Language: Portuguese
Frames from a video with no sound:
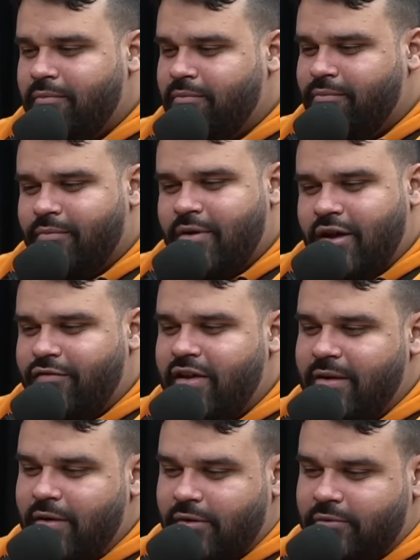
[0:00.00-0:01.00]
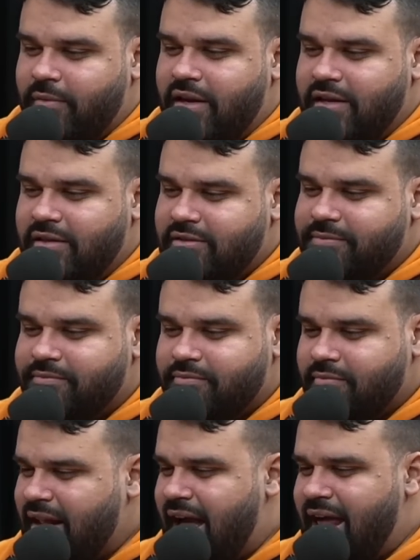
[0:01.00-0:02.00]
Mano, eu falei, não, beleza.
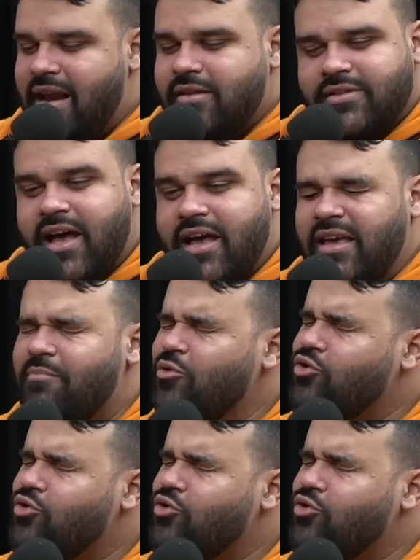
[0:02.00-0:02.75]
Caralho, saí muito mais